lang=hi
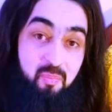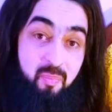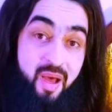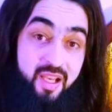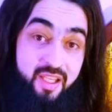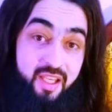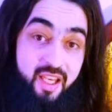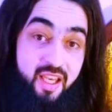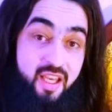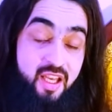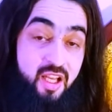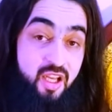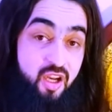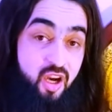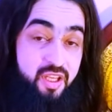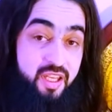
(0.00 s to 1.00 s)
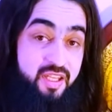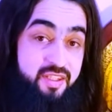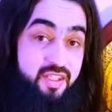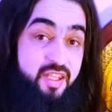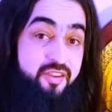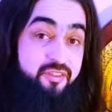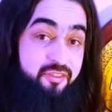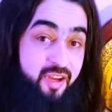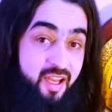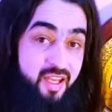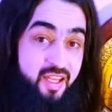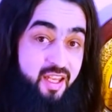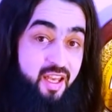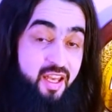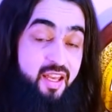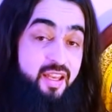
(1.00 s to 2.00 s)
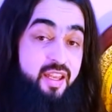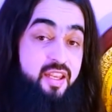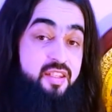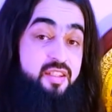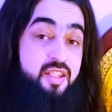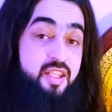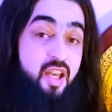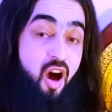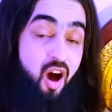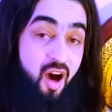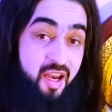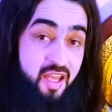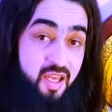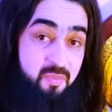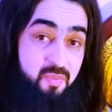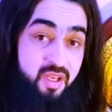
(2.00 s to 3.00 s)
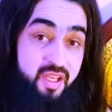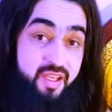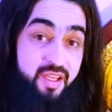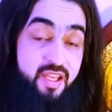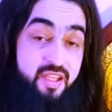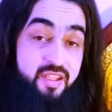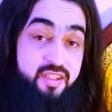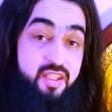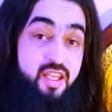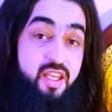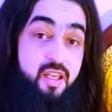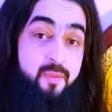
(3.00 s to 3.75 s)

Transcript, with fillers: बल्कि किसी वली किसी आलिम किसी